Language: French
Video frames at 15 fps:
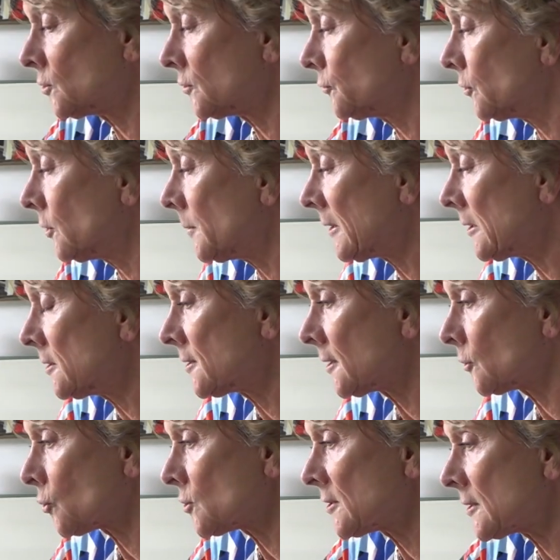trouvent quand même que c'est
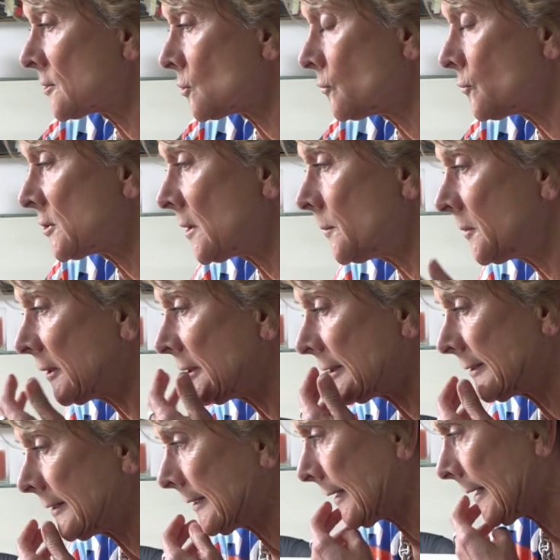quelque chose
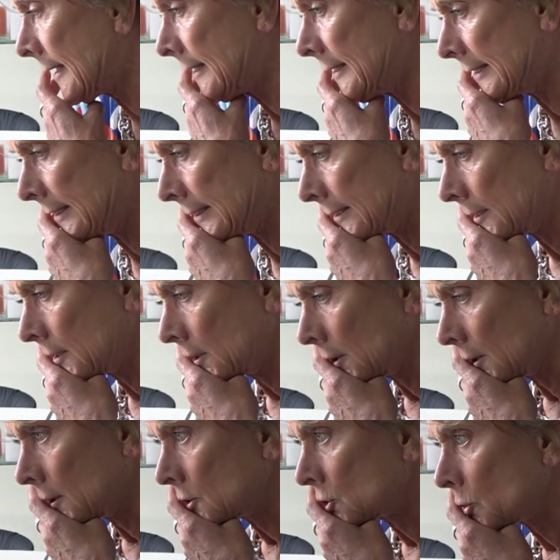d'invalidant
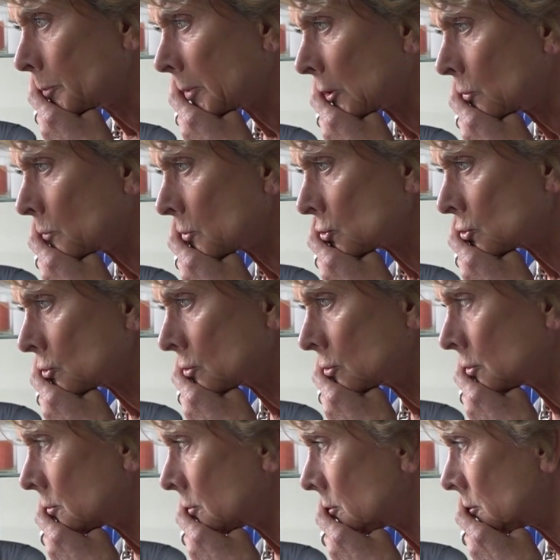puisque euh, la
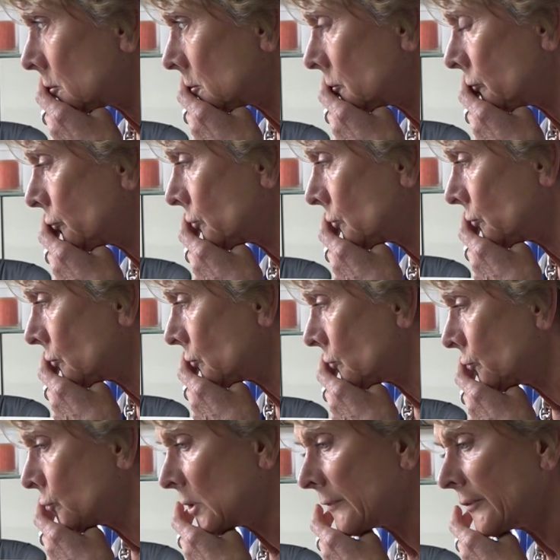cotation, elle est quand même
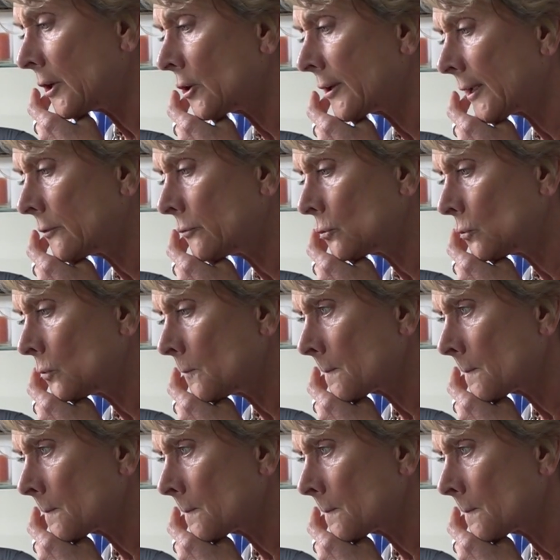sévère. Alors ça